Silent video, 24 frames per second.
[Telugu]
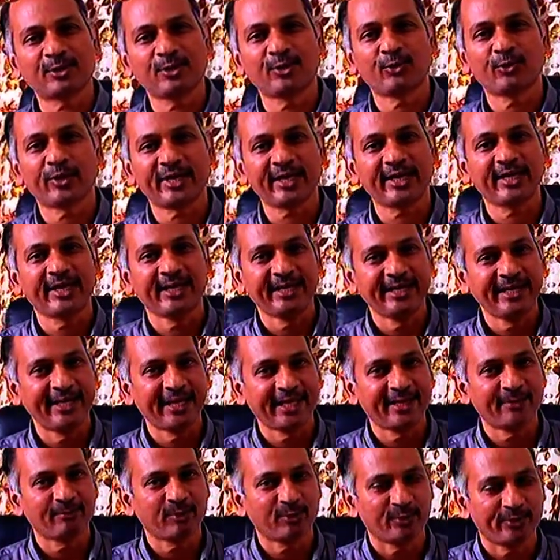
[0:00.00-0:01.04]
మనసులో ఉంటాయండి
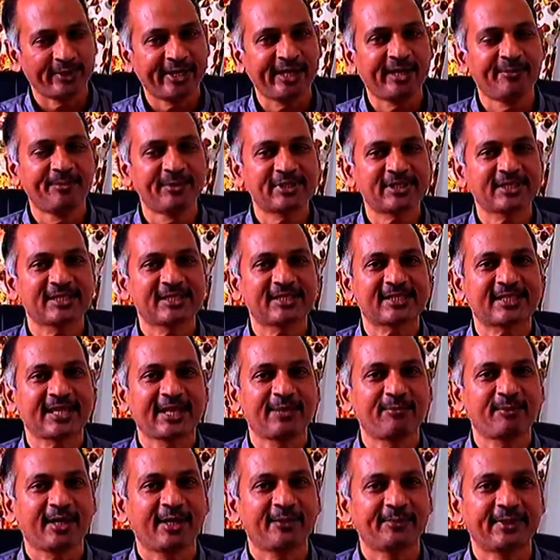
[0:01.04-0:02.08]
ఈ టైంలో
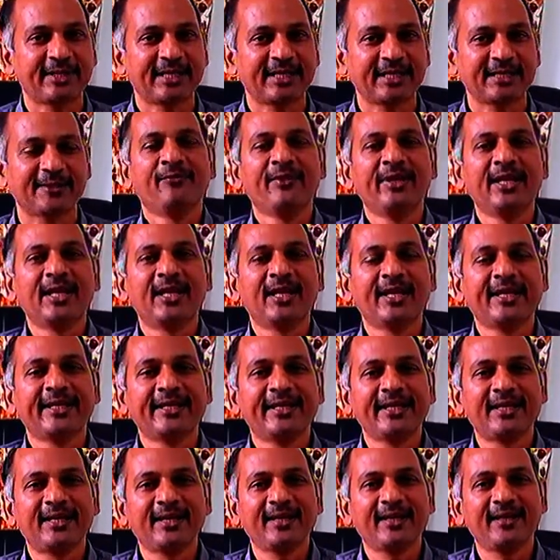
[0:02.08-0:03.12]
అడ్మిషన్స్ టైం కాబట్టి
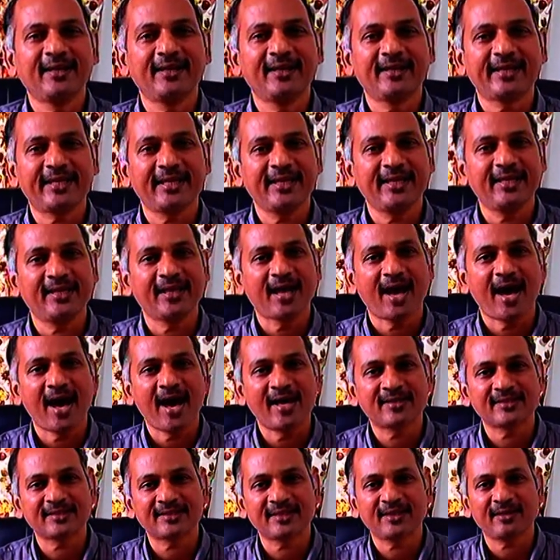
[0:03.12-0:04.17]
వీటిలన్నిటికి
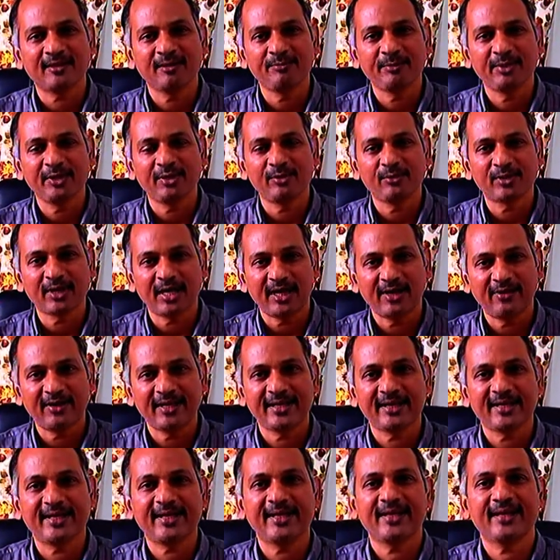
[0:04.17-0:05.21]
ఆన్సర్లు మీకు
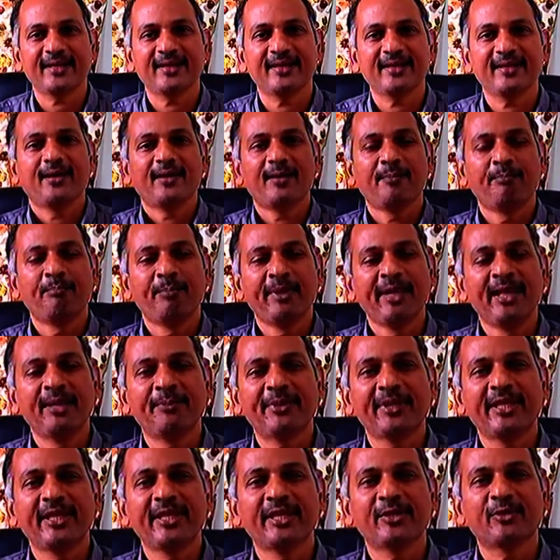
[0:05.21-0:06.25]
కావాలంటే మే
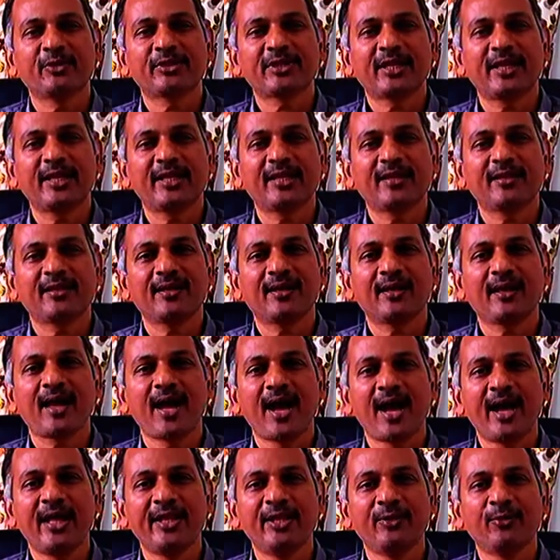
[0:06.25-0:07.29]
పదిహేనో తారీఖున
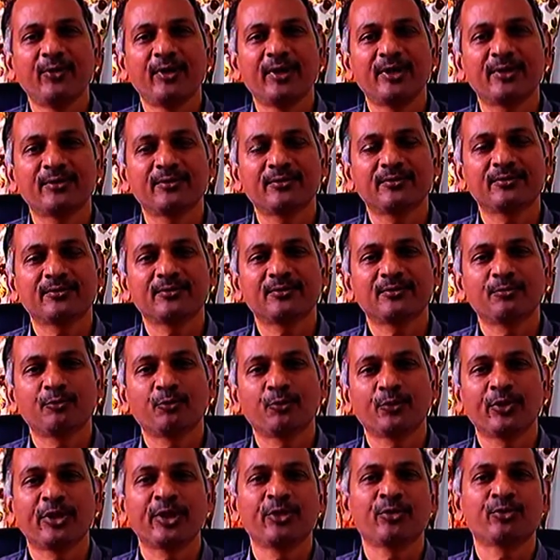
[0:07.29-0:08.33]
ఆదివారం
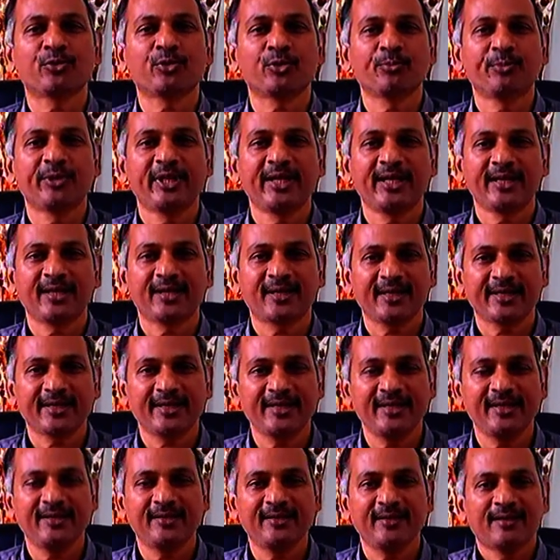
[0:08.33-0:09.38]
ఉదయం తొమ్మిది
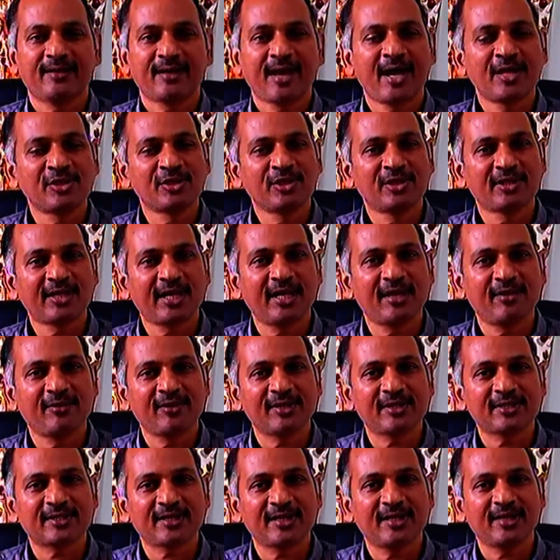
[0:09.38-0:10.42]
గంటలకి రాజులు
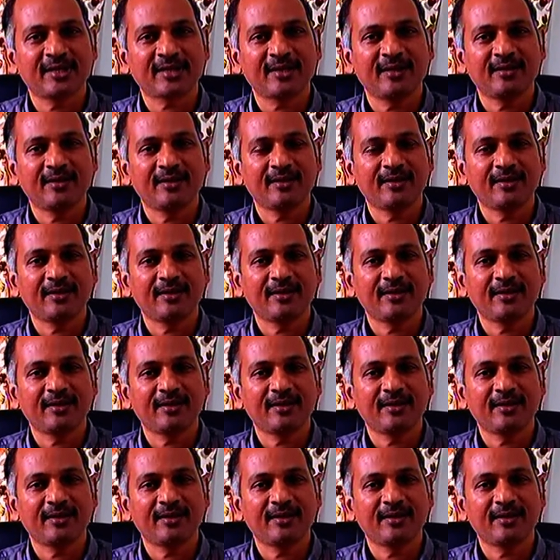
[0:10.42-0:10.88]
తాళవలసల